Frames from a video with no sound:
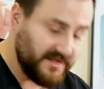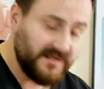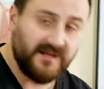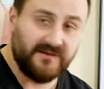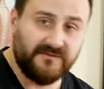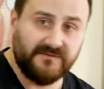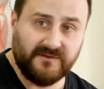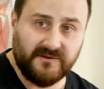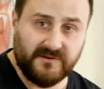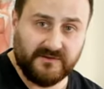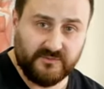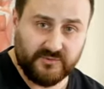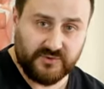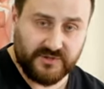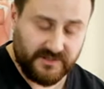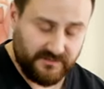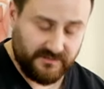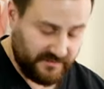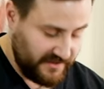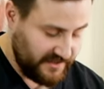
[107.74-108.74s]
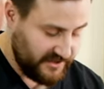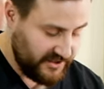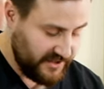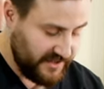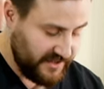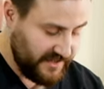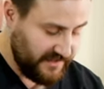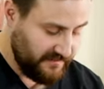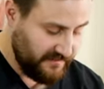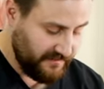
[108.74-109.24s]
придав нужное
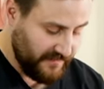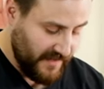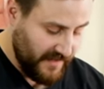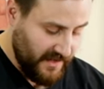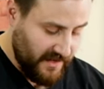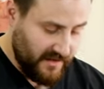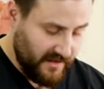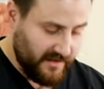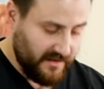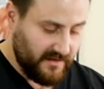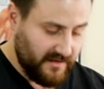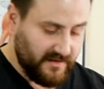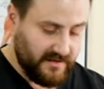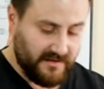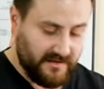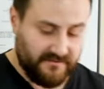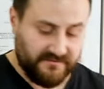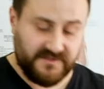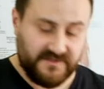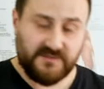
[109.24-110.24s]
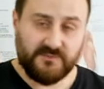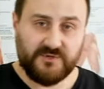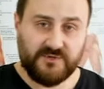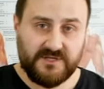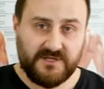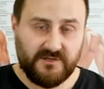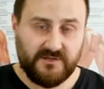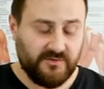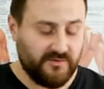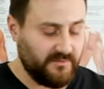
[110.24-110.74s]
положение, а, всему
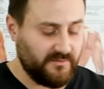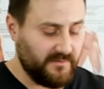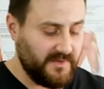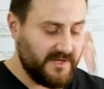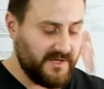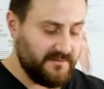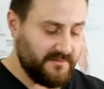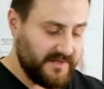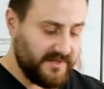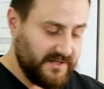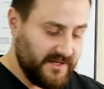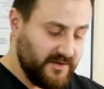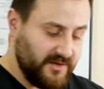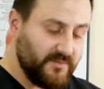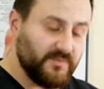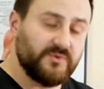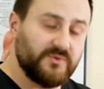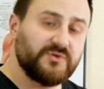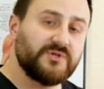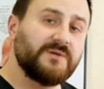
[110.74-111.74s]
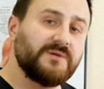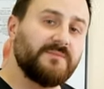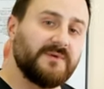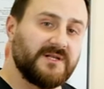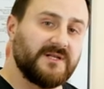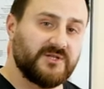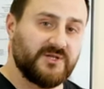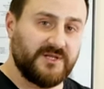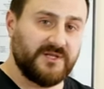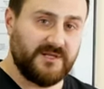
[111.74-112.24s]
телу мы придаем нужное
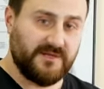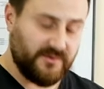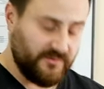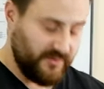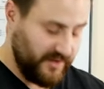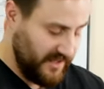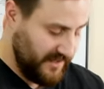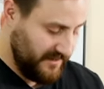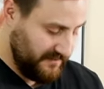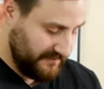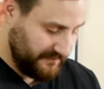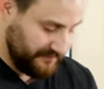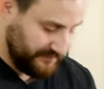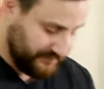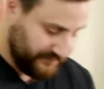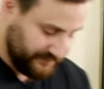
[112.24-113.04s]
положение руке.